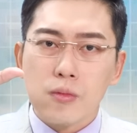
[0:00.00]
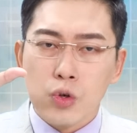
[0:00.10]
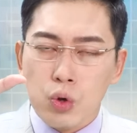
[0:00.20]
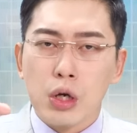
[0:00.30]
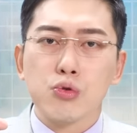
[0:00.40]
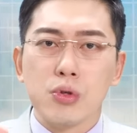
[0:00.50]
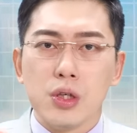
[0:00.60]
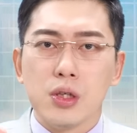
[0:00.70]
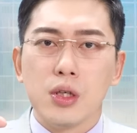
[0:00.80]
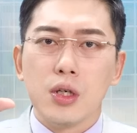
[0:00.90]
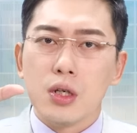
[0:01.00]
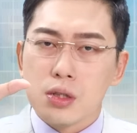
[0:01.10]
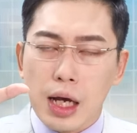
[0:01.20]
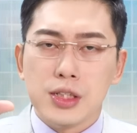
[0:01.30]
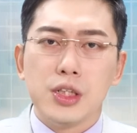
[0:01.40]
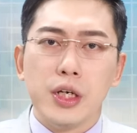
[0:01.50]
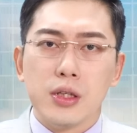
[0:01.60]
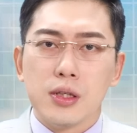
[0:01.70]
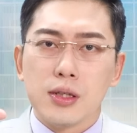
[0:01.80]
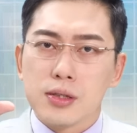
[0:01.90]
我告诉你，台积
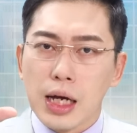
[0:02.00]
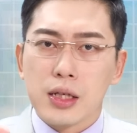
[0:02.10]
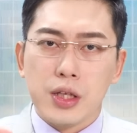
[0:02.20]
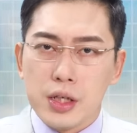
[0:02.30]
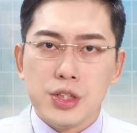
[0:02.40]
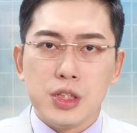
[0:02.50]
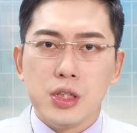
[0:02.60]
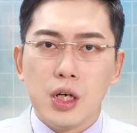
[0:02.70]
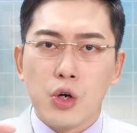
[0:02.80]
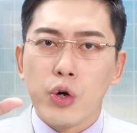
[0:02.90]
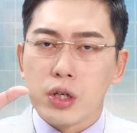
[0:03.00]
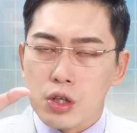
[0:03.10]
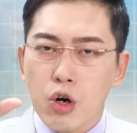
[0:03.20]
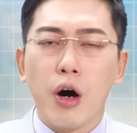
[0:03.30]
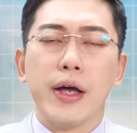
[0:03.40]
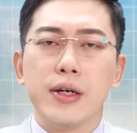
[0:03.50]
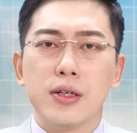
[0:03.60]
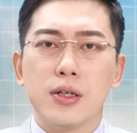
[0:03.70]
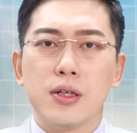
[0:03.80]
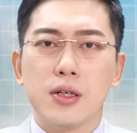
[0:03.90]
电它的填息会很快
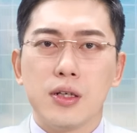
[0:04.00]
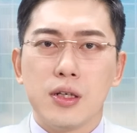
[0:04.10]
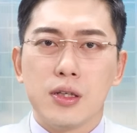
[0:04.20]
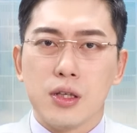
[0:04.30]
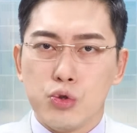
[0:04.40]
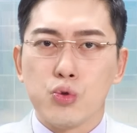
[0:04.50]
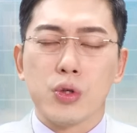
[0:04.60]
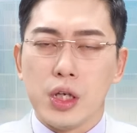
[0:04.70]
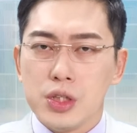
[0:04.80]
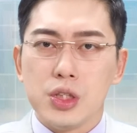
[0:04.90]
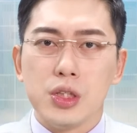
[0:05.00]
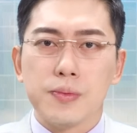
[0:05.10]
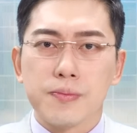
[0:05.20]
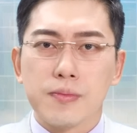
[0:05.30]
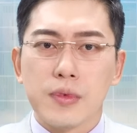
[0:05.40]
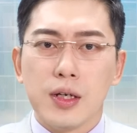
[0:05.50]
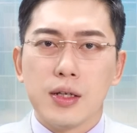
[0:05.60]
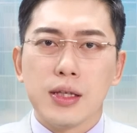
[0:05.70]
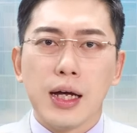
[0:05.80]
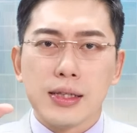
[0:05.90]
的去做填息，
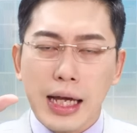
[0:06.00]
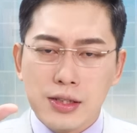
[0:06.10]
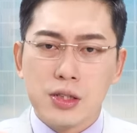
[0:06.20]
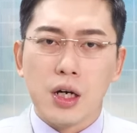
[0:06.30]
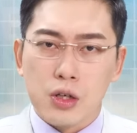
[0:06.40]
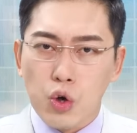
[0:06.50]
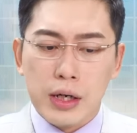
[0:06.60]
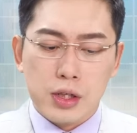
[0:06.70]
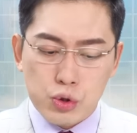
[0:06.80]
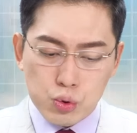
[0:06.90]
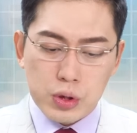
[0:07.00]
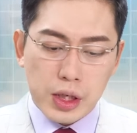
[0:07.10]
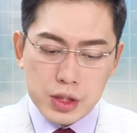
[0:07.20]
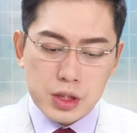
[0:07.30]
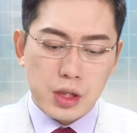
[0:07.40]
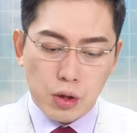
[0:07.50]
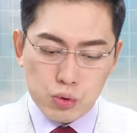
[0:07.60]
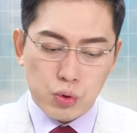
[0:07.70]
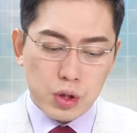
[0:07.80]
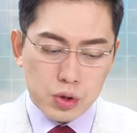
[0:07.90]
那但是很快的去做填息的动
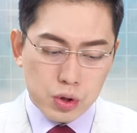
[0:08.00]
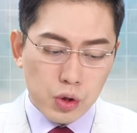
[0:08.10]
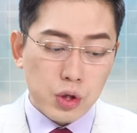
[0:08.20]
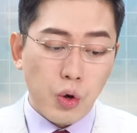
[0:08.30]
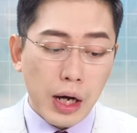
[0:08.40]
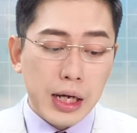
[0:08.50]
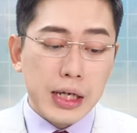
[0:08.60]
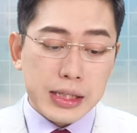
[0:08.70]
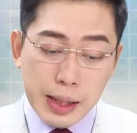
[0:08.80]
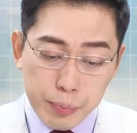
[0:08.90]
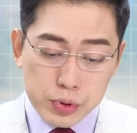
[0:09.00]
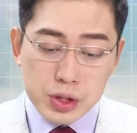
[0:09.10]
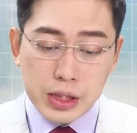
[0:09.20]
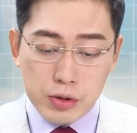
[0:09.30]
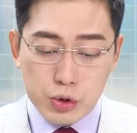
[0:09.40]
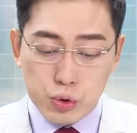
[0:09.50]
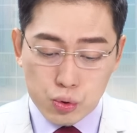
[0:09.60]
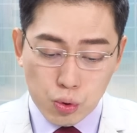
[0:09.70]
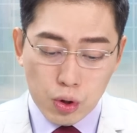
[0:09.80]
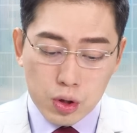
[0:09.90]
作的时候的话，也不是叫你去
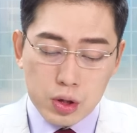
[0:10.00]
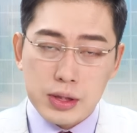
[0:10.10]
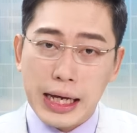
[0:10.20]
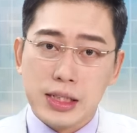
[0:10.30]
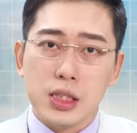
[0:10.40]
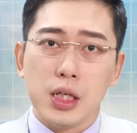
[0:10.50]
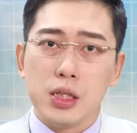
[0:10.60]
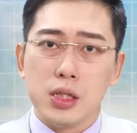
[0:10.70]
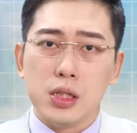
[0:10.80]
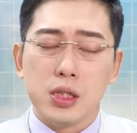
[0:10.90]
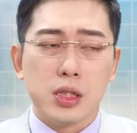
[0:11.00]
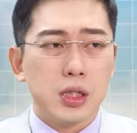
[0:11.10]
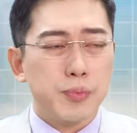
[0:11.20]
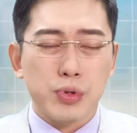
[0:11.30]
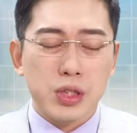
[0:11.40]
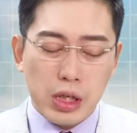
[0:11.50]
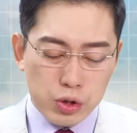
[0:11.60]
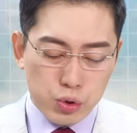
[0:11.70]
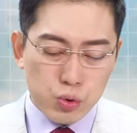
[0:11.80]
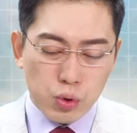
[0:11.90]
做台积电的，不是叫你
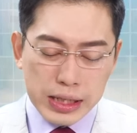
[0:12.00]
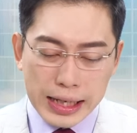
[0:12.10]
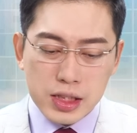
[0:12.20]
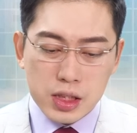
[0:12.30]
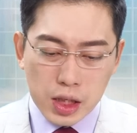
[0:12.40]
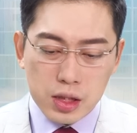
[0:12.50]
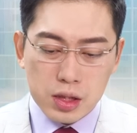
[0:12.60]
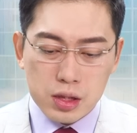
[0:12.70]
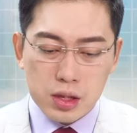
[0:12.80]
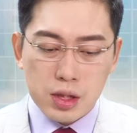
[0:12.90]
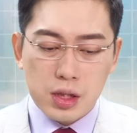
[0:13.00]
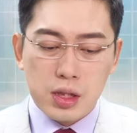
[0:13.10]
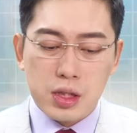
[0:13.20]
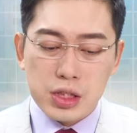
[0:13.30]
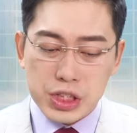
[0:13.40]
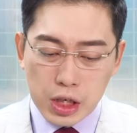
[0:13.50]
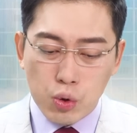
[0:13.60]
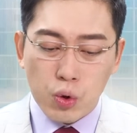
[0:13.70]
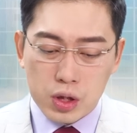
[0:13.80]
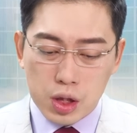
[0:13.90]
去做台积电的现货的现
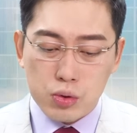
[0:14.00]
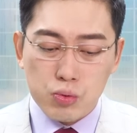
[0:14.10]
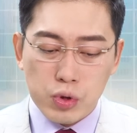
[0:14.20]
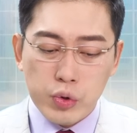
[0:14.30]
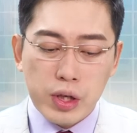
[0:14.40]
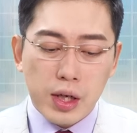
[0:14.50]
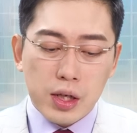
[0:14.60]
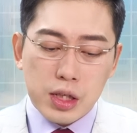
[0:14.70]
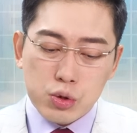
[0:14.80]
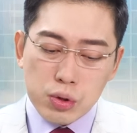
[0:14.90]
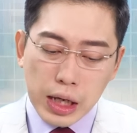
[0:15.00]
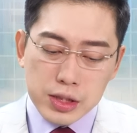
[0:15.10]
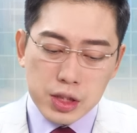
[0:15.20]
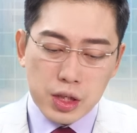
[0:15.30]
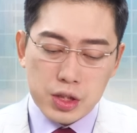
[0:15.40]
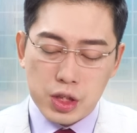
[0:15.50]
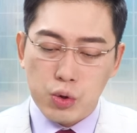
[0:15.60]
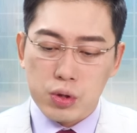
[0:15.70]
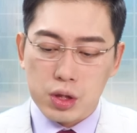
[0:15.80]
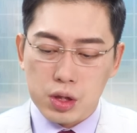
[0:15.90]
货个股，因为。你做台积电的现
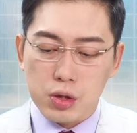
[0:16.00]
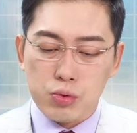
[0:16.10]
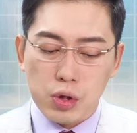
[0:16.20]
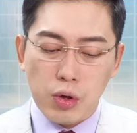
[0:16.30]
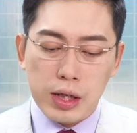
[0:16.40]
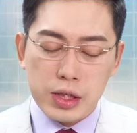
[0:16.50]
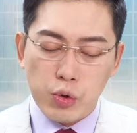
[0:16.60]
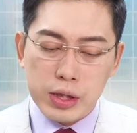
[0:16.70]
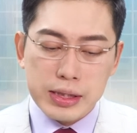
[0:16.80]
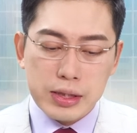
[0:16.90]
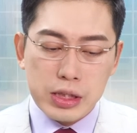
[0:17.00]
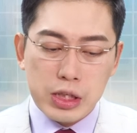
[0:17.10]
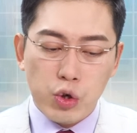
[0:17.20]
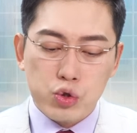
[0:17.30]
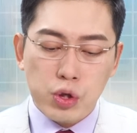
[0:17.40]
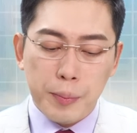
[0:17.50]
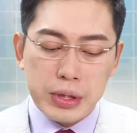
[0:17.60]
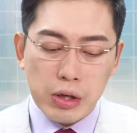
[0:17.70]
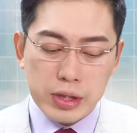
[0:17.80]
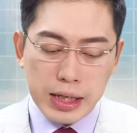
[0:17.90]
货的个股的话，你会你会赚不
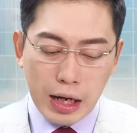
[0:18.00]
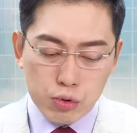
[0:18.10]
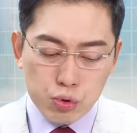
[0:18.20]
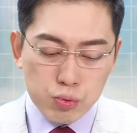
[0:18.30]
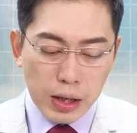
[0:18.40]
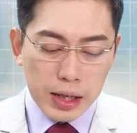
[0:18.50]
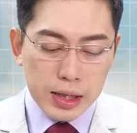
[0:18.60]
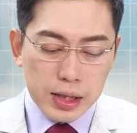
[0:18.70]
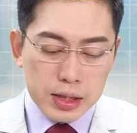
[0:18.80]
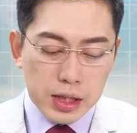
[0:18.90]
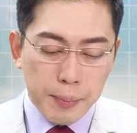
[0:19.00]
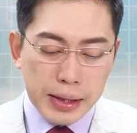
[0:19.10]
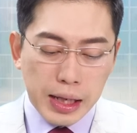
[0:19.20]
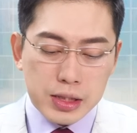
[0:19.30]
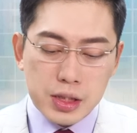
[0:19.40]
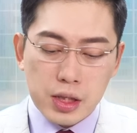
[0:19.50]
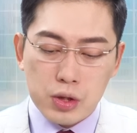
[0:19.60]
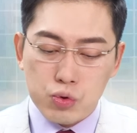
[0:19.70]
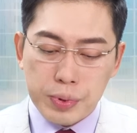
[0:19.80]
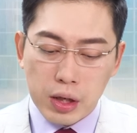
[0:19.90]
到那个好处啊！你要买台积电的
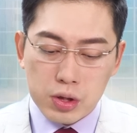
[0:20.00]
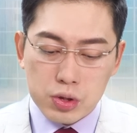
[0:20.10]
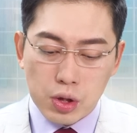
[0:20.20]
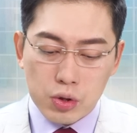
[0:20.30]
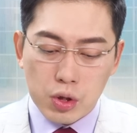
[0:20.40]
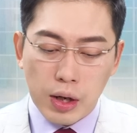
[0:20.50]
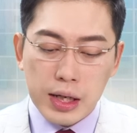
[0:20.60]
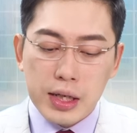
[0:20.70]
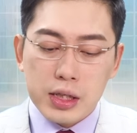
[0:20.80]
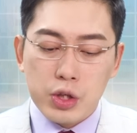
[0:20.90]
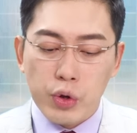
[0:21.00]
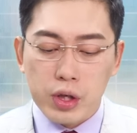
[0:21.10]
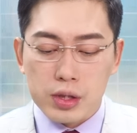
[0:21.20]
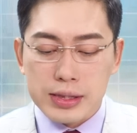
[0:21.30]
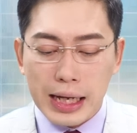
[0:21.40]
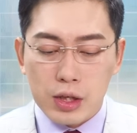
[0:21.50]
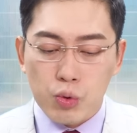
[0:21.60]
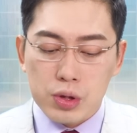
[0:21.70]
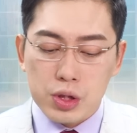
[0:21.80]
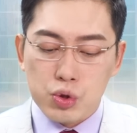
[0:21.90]
股票的时候的话，你会有很大的
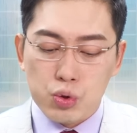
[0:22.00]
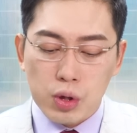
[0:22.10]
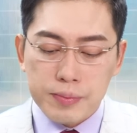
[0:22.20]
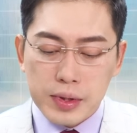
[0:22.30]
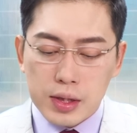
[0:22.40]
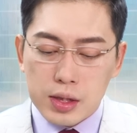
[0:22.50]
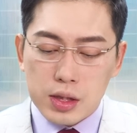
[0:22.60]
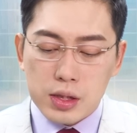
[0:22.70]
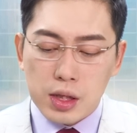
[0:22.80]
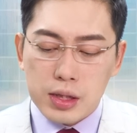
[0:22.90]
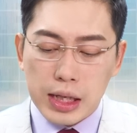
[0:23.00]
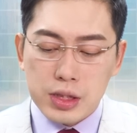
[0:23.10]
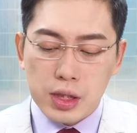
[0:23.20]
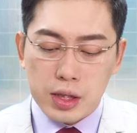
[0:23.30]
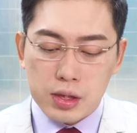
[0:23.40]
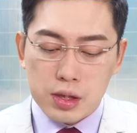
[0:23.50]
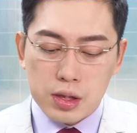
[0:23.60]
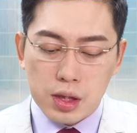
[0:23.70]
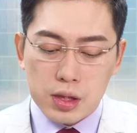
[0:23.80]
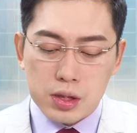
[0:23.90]
问题，就是说你的那个台积电
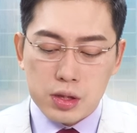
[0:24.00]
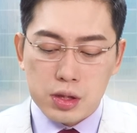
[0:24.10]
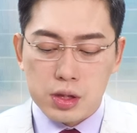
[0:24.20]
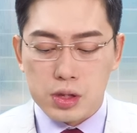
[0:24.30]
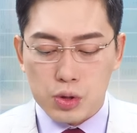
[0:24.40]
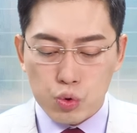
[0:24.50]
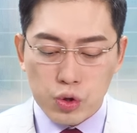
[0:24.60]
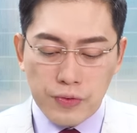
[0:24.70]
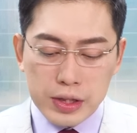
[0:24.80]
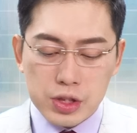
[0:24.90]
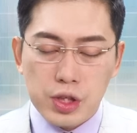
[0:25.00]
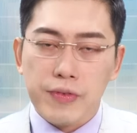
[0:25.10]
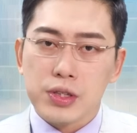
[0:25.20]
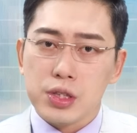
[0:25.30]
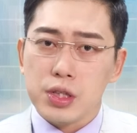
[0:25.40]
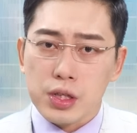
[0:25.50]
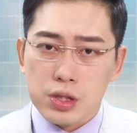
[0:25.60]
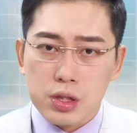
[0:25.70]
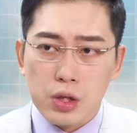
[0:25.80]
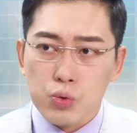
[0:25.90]
的手续费是千分之一点
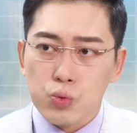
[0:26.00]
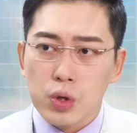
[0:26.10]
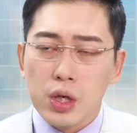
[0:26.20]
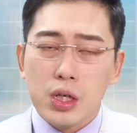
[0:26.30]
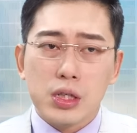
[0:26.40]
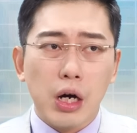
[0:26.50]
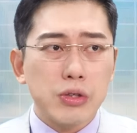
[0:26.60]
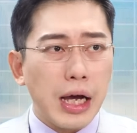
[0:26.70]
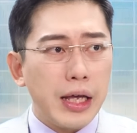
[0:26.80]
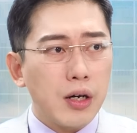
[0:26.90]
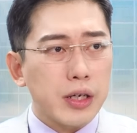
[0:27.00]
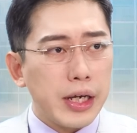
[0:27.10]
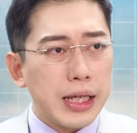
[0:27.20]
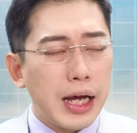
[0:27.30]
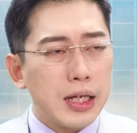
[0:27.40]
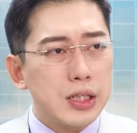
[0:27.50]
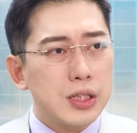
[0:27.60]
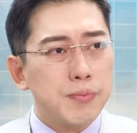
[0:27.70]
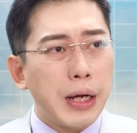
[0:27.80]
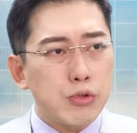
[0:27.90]
四二五，然后你还要给它
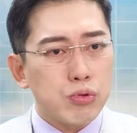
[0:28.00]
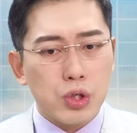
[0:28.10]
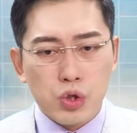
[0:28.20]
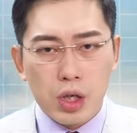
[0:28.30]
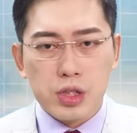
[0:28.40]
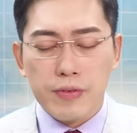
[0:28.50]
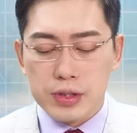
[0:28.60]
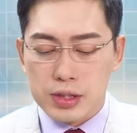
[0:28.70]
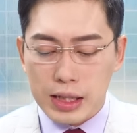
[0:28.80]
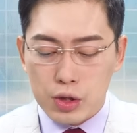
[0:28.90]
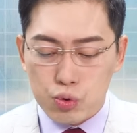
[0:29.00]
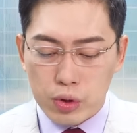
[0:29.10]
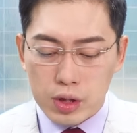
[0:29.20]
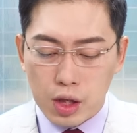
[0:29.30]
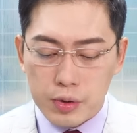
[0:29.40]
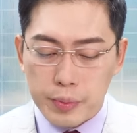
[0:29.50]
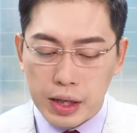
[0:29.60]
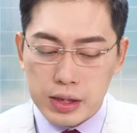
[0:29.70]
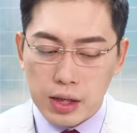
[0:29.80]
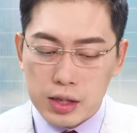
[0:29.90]
卖出的时候还千分之三的税。然后有没有看到？来